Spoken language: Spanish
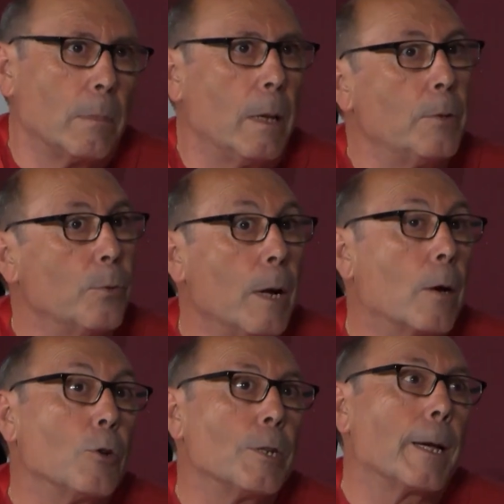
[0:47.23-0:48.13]
Es una
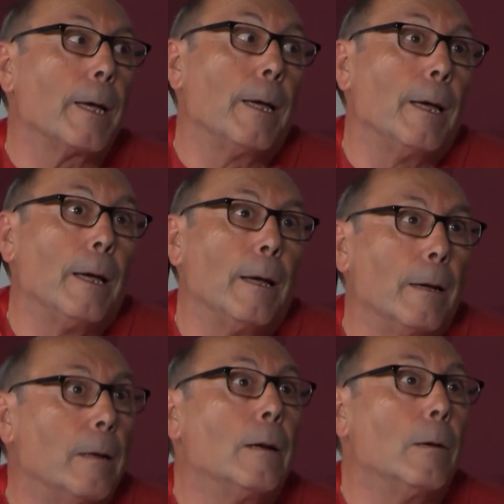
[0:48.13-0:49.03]
cosa
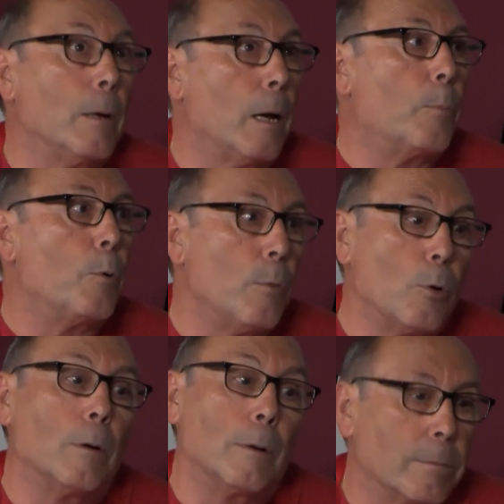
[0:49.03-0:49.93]
que el,
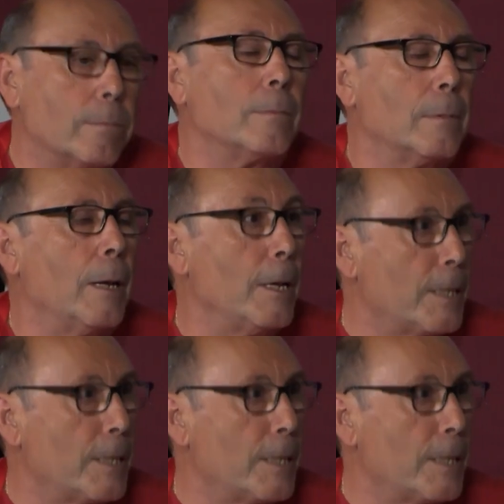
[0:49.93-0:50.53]
pueblo es